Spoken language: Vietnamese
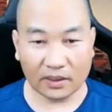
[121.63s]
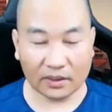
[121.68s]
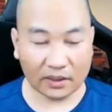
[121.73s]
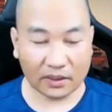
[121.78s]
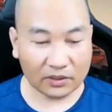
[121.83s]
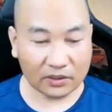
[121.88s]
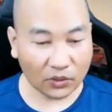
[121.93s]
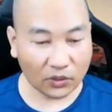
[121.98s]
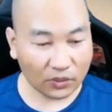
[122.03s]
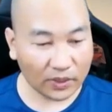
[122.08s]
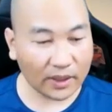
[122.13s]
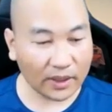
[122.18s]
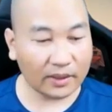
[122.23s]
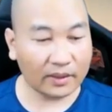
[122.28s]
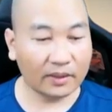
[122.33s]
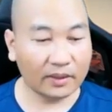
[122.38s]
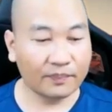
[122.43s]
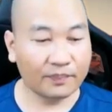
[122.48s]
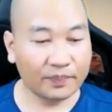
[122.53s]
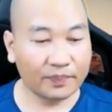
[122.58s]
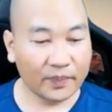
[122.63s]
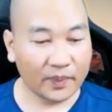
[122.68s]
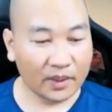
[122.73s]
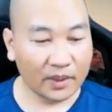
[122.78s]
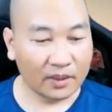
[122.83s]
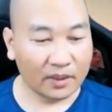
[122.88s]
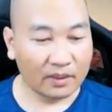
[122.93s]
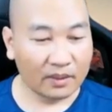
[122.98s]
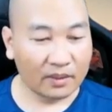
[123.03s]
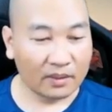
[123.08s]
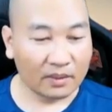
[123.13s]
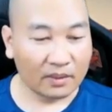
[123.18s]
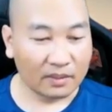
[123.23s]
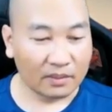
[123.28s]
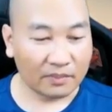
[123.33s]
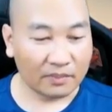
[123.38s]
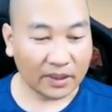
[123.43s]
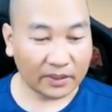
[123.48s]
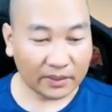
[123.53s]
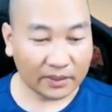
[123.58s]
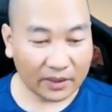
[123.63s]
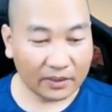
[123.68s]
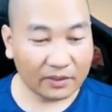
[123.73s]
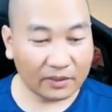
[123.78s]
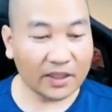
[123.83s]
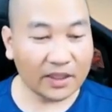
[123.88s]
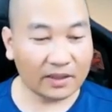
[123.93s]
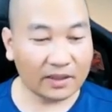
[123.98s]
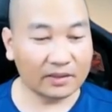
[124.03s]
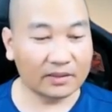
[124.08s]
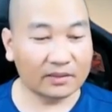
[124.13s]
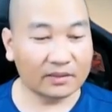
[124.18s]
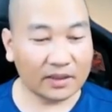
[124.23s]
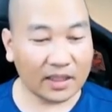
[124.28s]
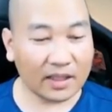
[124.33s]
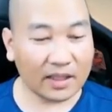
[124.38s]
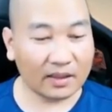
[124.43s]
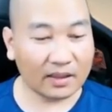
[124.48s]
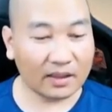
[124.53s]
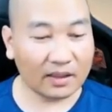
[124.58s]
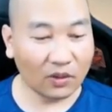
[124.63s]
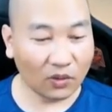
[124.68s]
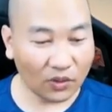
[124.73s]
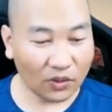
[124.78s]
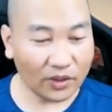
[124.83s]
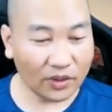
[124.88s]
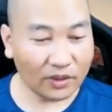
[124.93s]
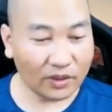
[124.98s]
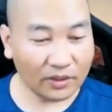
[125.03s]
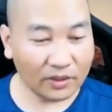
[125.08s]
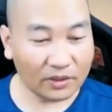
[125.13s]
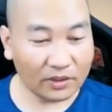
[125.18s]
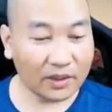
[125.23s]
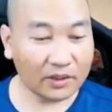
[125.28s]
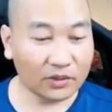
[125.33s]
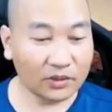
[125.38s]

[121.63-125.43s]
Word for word: là cái chỗ này máy tính nó nhận ra là lỗi nhưng mà